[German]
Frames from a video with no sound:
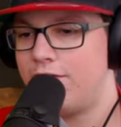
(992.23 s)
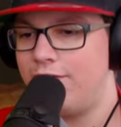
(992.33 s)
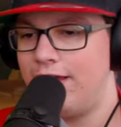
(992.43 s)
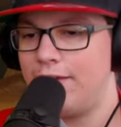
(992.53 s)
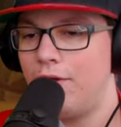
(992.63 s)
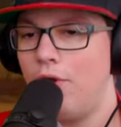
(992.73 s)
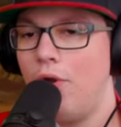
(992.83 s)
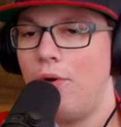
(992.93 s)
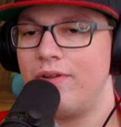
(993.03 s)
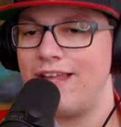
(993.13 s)
Wegen.
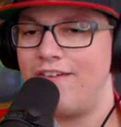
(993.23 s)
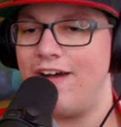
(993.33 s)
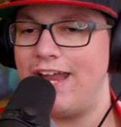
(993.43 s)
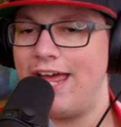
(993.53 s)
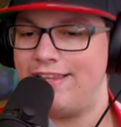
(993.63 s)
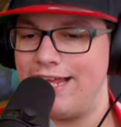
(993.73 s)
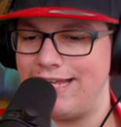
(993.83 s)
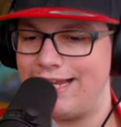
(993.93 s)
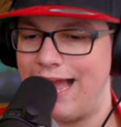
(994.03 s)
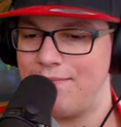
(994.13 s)
Und dann war da, der,
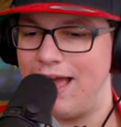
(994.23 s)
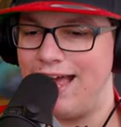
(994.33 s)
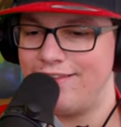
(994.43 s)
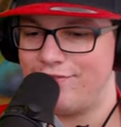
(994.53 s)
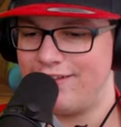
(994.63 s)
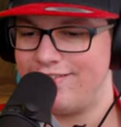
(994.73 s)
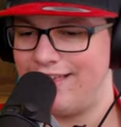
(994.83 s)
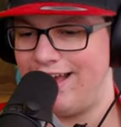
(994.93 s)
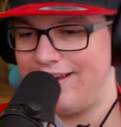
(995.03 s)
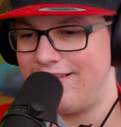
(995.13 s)
dann kam da Hans
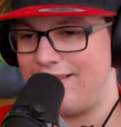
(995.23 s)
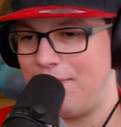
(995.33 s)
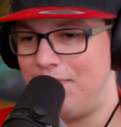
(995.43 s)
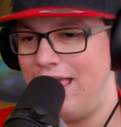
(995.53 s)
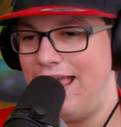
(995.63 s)
Fritzke angesteppt.